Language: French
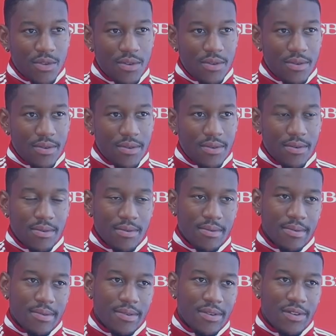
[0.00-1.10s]
euh,
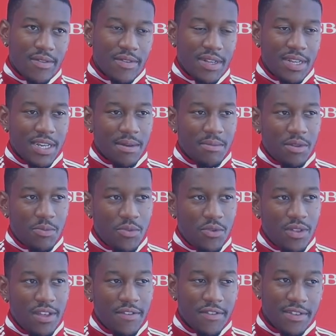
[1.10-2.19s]
On va dire un petit peu
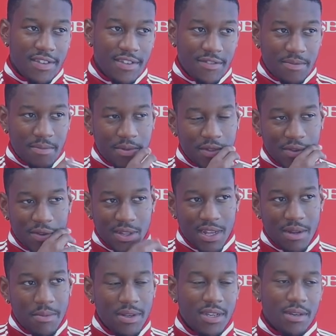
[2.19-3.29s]
défensif, parce qu'en
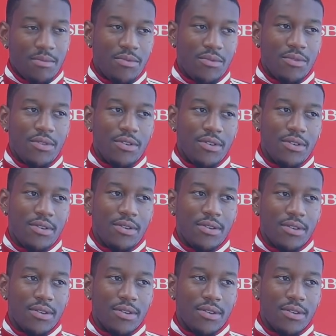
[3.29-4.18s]
Allemagne, il y a beaucoup de